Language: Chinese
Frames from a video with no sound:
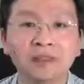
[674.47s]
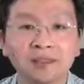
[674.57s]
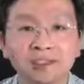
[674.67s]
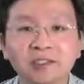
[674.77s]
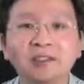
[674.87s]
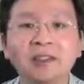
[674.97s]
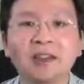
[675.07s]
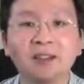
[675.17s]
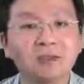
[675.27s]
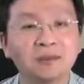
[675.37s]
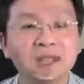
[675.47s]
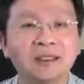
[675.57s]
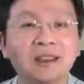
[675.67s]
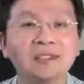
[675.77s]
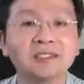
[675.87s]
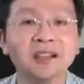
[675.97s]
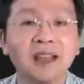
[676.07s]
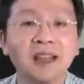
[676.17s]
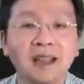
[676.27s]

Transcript: 但是啊，我们讲但是，